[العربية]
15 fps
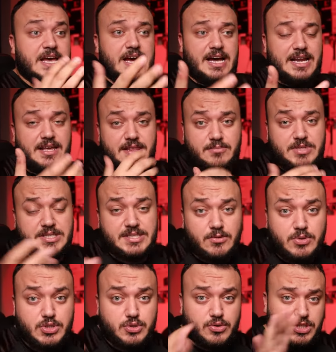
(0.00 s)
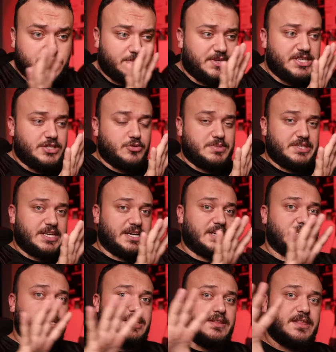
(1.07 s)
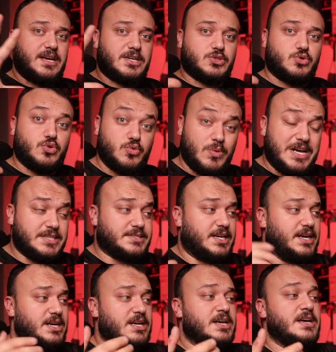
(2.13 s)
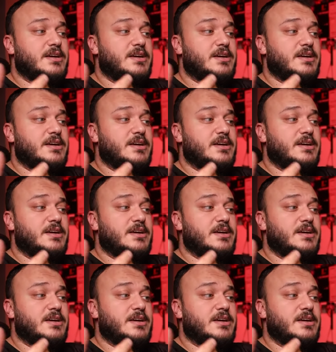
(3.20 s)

هلا اذا بدي اصور صوره جمعيه وبدي اخلي الاضاءه تكون واسعه